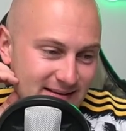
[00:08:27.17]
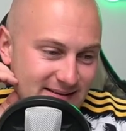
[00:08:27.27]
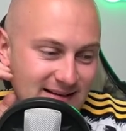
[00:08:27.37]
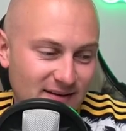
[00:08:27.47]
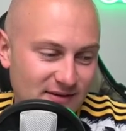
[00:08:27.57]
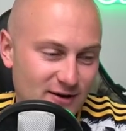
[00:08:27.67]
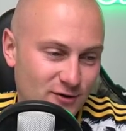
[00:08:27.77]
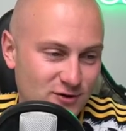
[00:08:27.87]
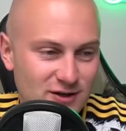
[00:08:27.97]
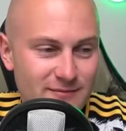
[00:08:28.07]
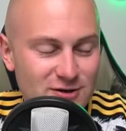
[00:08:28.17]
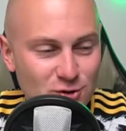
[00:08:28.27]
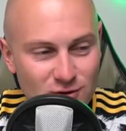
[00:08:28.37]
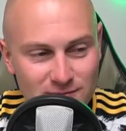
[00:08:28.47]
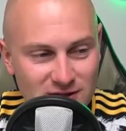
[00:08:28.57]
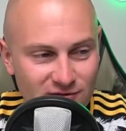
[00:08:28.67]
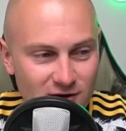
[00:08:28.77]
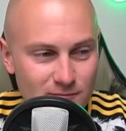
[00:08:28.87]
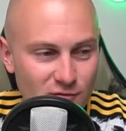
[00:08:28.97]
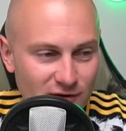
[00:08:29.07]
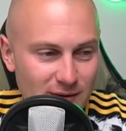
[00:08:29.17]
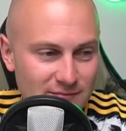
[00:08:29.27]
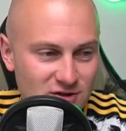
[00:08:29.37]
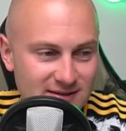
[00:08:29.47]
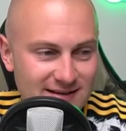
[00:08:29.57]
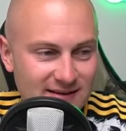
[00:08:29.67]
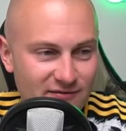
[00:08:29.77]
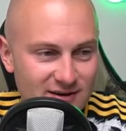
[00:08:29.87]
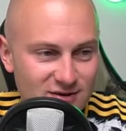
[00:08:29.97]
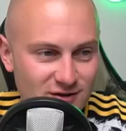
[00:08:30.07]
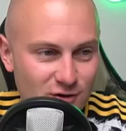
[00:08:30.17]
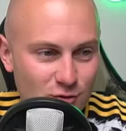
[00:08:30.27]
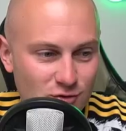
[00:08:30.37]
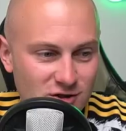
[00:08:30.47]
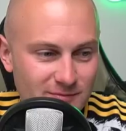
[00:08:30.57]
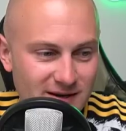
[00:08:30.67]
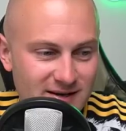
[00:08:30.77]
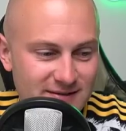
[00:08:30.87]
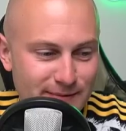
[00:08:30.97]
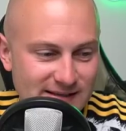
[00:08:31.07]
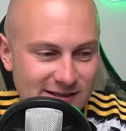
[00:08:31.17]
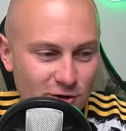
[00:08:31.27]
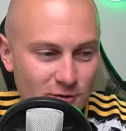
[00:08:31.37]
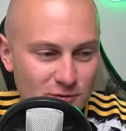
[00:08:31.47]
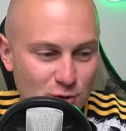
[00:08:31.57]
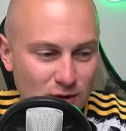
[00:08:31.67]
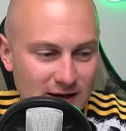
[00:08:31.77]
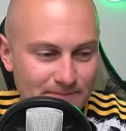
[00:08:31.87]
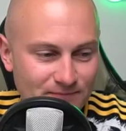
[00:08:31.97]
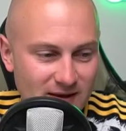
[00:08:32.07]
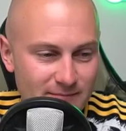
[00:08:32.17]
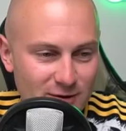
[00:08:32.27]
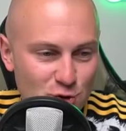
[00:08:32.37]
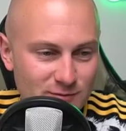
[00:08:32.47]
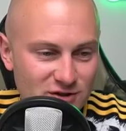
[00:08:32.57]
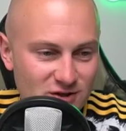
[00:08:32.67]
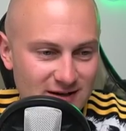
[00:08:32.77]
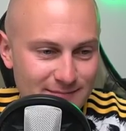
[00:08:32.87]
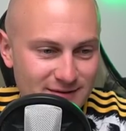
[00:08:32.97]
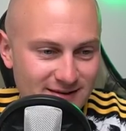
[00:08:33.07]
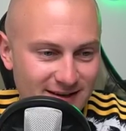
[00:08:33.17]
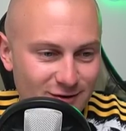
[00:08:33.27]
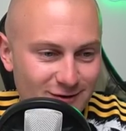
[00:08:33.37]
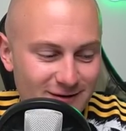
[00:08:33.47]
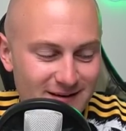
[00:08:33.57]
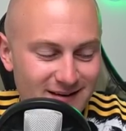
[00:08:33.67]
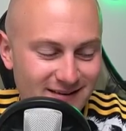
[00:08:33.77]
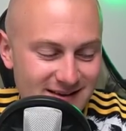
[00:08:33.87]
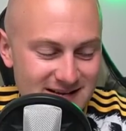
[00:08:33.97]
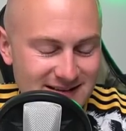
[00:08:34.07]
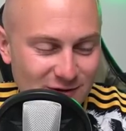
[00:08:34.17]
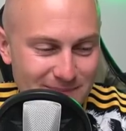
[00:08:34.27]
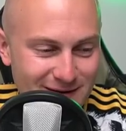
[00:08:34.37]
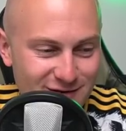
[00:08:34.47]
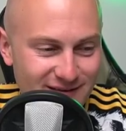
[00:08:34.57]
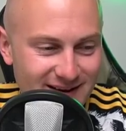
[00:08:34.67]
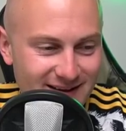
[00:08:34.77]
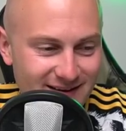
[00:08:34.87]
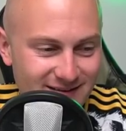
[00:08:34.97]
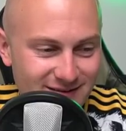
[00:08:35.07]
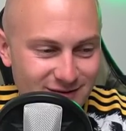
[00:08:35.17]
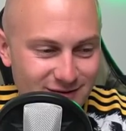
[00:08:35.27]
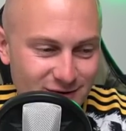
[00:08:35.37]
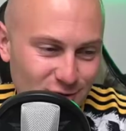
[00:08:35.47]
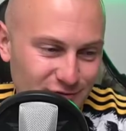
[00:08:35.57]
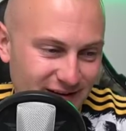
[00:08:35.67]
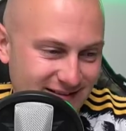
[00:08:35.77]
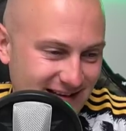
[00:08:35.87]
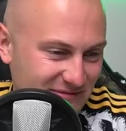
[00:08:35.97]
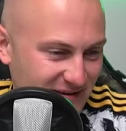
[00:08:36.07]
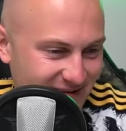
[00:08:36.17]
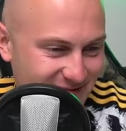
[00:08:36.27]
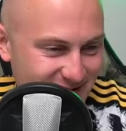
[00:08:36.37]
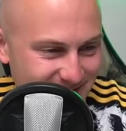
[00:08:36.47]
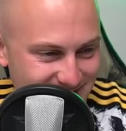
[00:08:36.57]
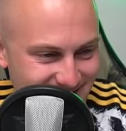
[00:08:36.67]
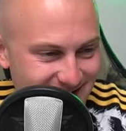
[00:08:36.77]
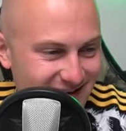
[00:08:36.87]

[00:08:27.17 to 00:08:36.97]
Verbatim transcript: Celta Vigo, no czyli mecz, o którym przed chwilą mówiłem, że Celta walczy o utrzymanie z Barceloną, która ma już mistrza klepniętego. Jest na to pakowane y, równa stawka, tam co się będzie.